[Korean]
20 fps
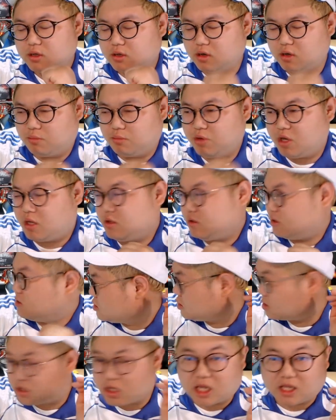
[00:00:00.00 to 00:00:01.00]
그러면
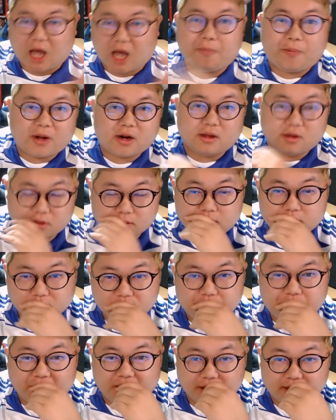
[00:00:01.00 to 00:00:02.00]
그게 다 팔아요
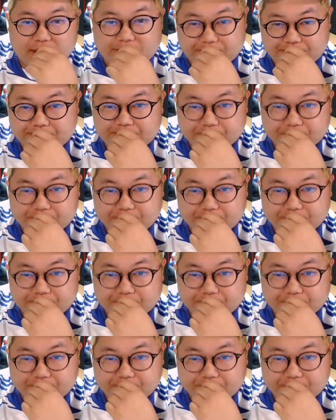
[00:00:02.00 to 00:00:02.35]
스페인은